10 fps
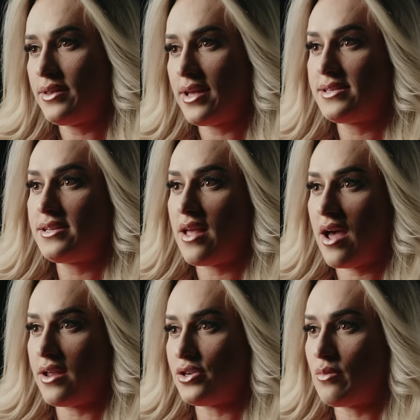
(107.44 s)

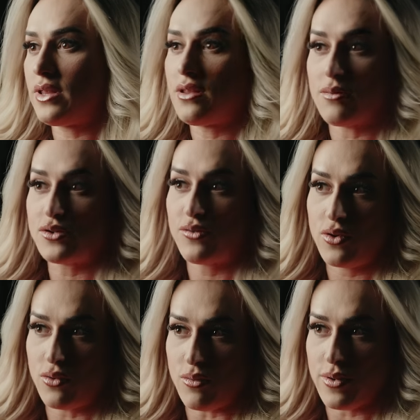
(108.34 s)
intensidade, aumentamos o
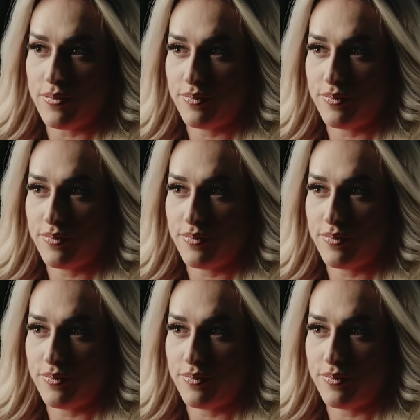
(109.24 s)
volume.